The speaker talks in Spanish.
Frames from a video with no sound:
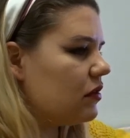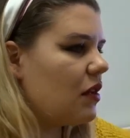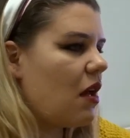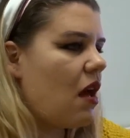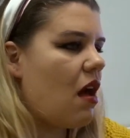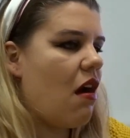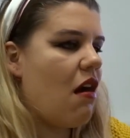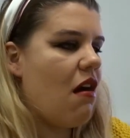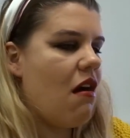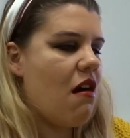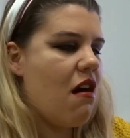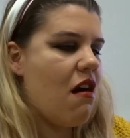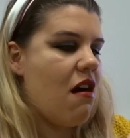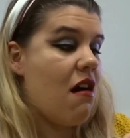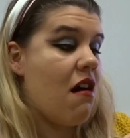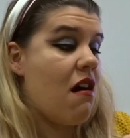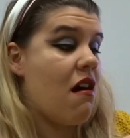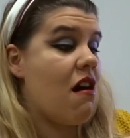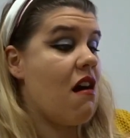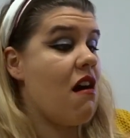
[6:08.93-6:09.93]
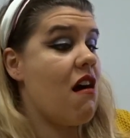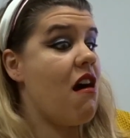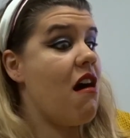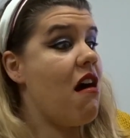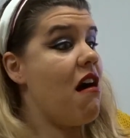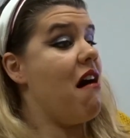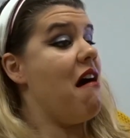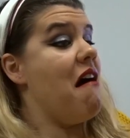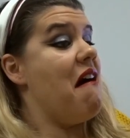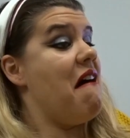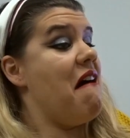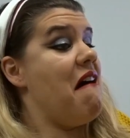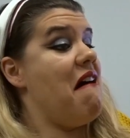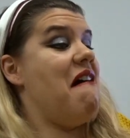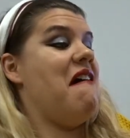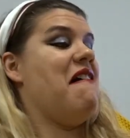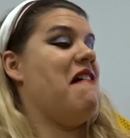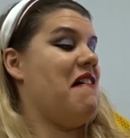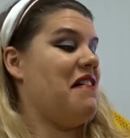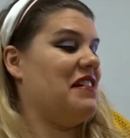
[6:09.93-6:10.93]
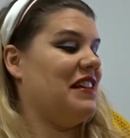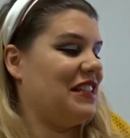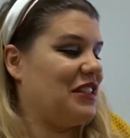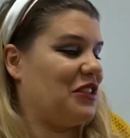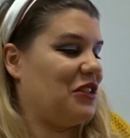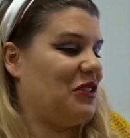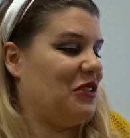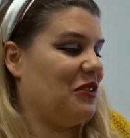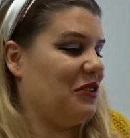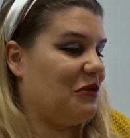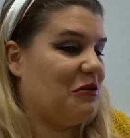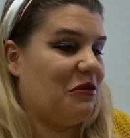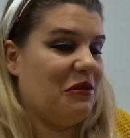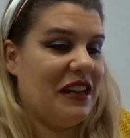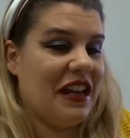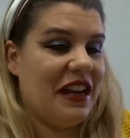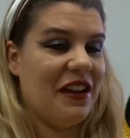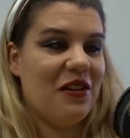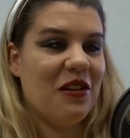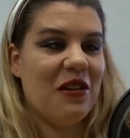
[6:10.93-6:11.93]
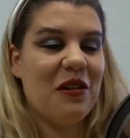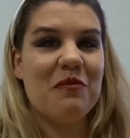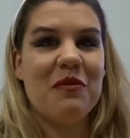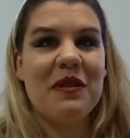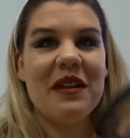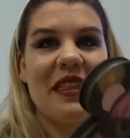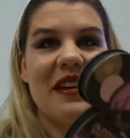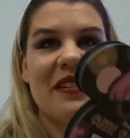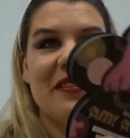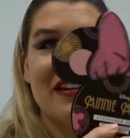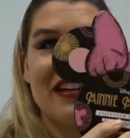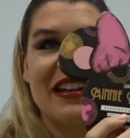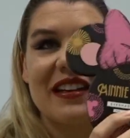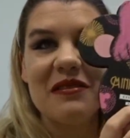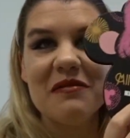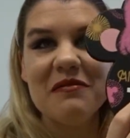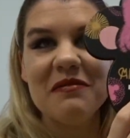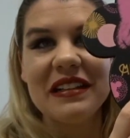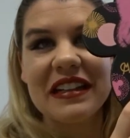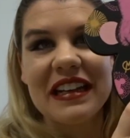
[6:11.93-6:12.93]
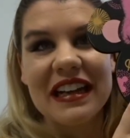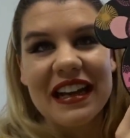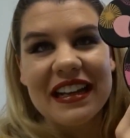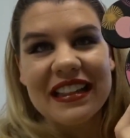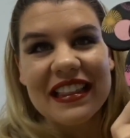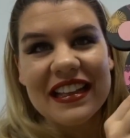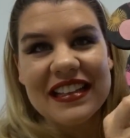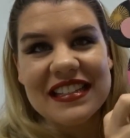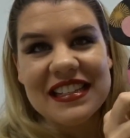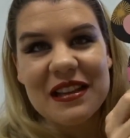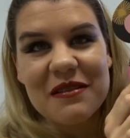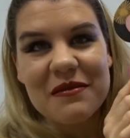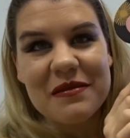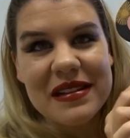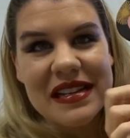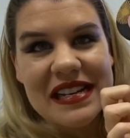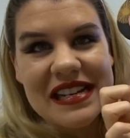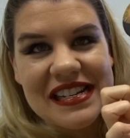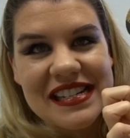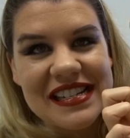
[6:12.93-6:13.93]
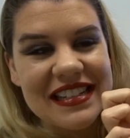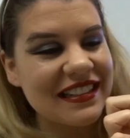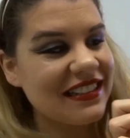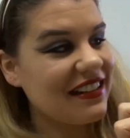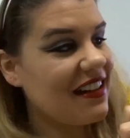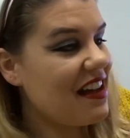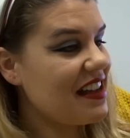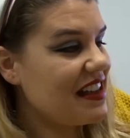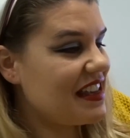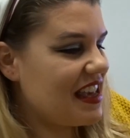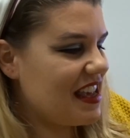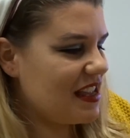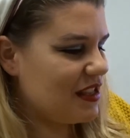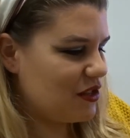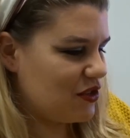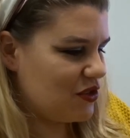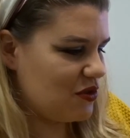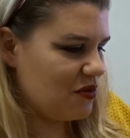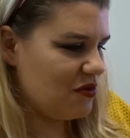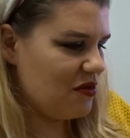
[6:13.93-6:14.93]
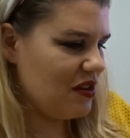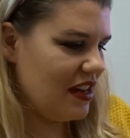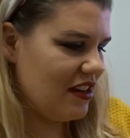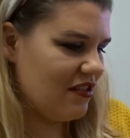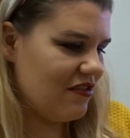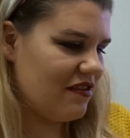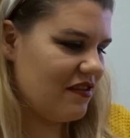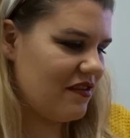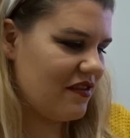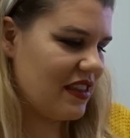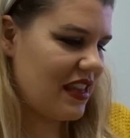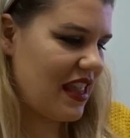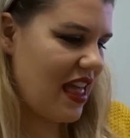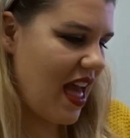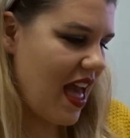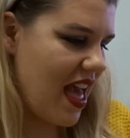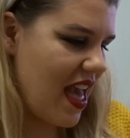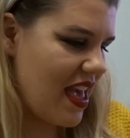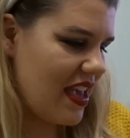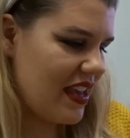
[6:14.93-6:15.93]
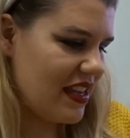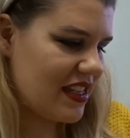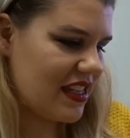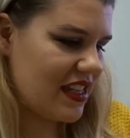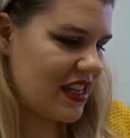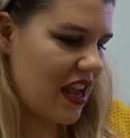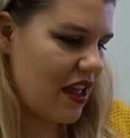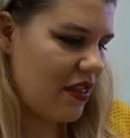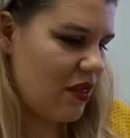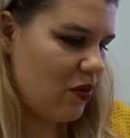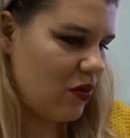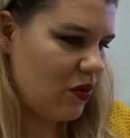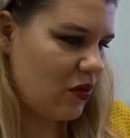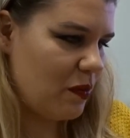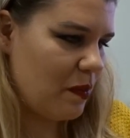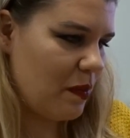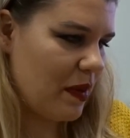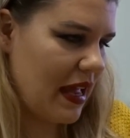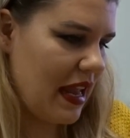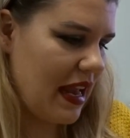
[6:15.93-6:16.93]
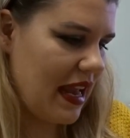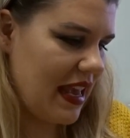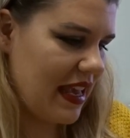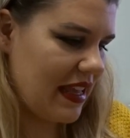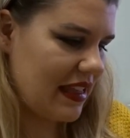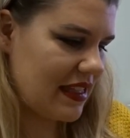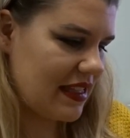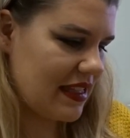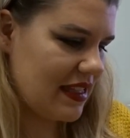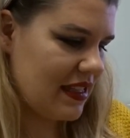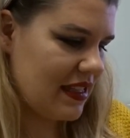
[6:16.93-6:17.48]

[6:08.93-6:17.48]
Mm. ¡Ah! Esto Julia no lo puede ver. Mirad, es de mini. ¡Ah, qué chulo! Ey, Shadow Palette.